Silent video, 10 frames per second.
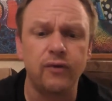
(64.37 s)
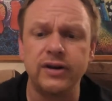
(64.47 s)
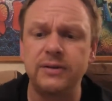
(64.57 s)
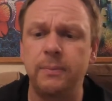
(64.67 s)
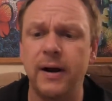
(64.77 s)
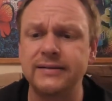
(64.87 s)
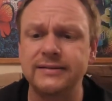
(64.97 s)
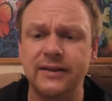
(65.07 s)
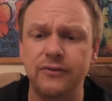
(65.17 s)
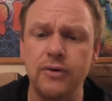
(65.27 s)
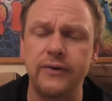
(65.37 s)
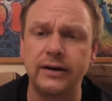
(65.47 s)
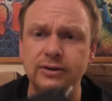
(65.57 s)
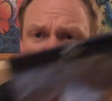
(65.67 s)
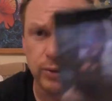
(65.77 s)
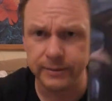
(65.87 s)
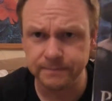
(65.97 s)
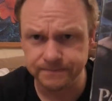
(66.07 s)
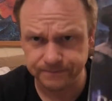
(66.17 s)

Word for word: wo ich Pack der Wölfe angucken,